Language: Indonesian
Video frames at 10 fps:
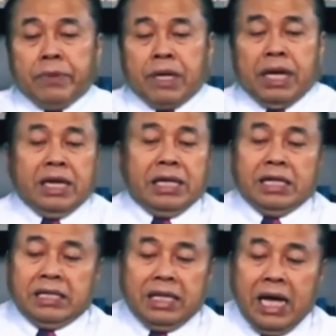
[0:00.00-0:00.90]
karena
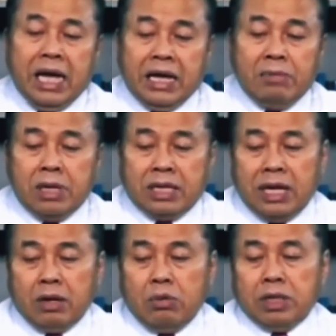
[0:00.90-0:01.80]
tak tahan melihat
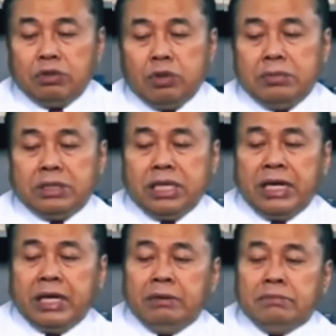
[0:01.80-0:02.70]
kelakuan suami
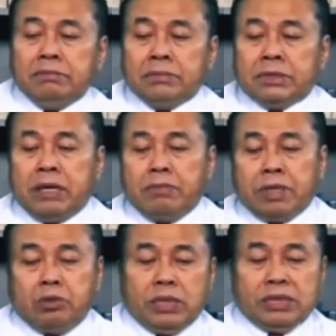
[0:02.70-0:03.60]
saya dan
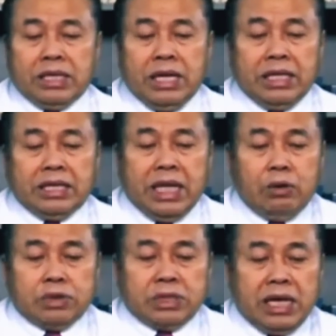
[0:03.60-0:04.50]
mertua saya
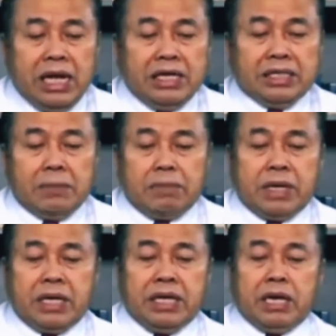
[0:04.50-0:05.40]
takut sekali saya
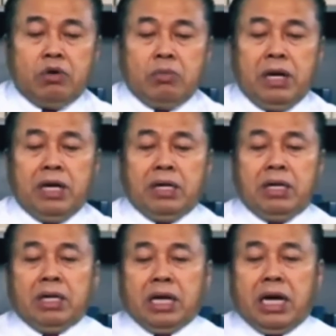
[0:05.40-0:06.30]
pergi dari rumah
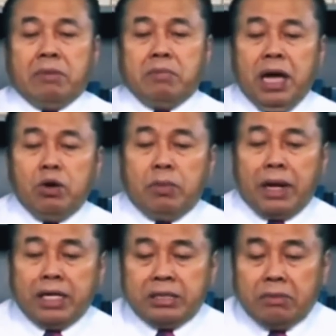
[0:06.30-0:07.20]
karena malu
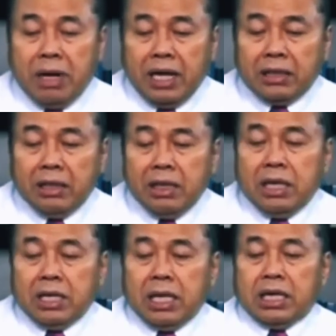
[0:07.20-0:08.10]
pada jemaat
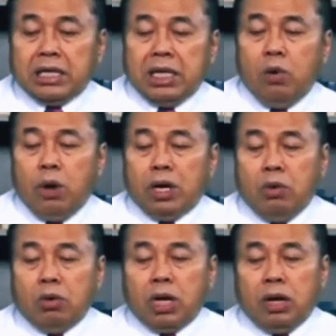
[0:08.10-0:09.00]
dan ketahuan
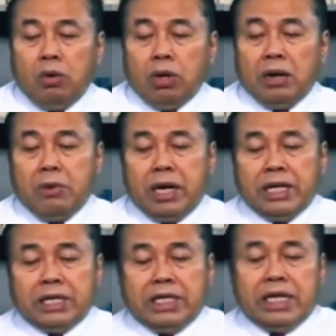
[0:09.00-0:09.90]
orang-orang
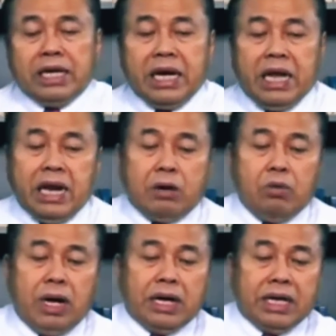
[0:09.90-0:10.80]
mengenai tingkah
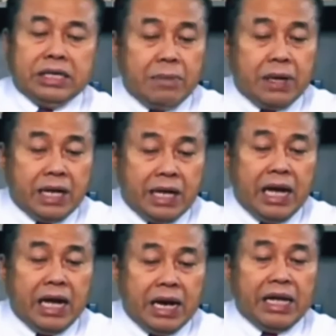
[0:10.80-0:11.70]
laku anak
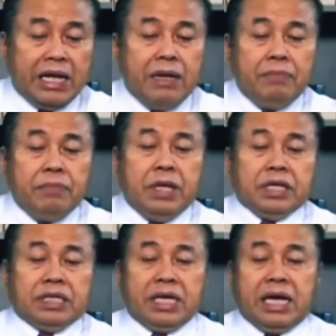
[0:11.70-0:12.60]
mereka anaknya
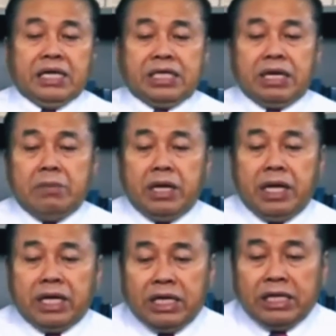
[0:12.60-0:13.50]
sehingga dia sering
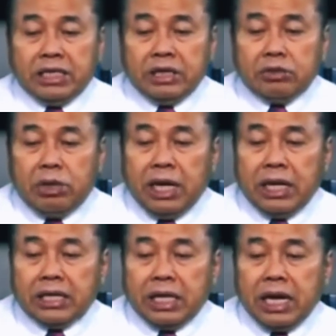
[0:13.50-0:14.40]
mengingatkan saya soal
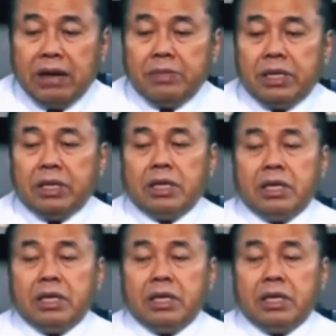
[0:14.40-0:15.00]
harta kami.